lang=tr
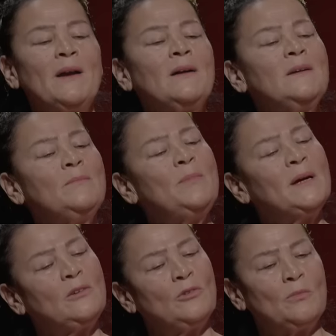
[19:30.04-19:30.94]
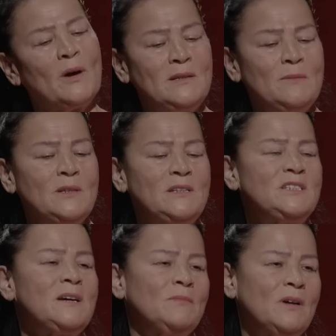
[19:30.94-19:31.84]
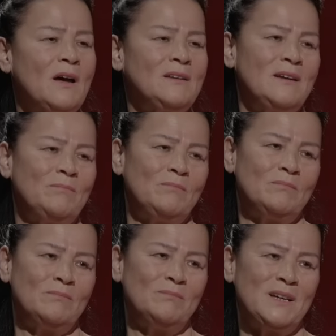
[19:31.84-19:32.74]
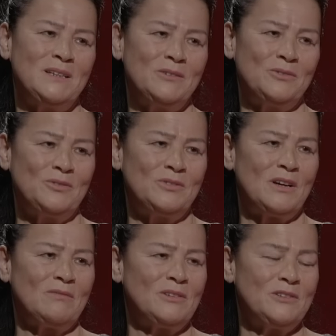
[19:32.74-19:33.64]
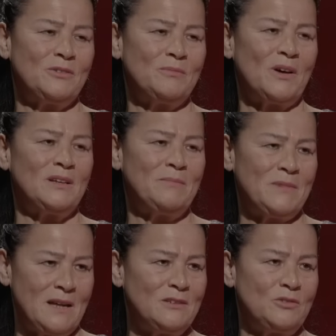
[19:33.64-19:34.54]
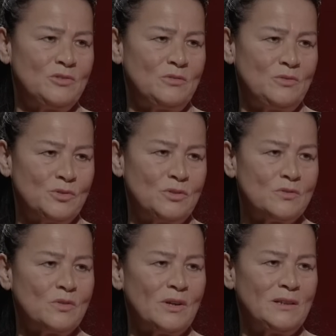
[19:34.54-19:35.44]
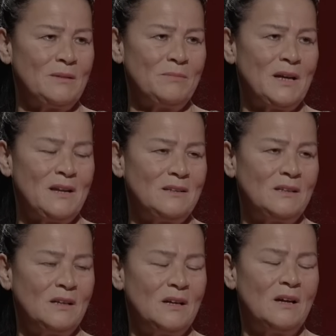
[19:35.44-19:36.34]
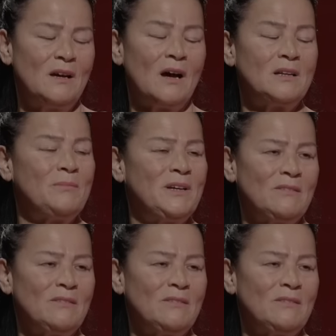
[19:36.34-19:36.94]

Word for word: Ben annemi bekliyorum. Anneme diyeceğim ki anne beni götür yalvarıyorum. Annem geldi üç, üç gün sonra annem geldi. Anneme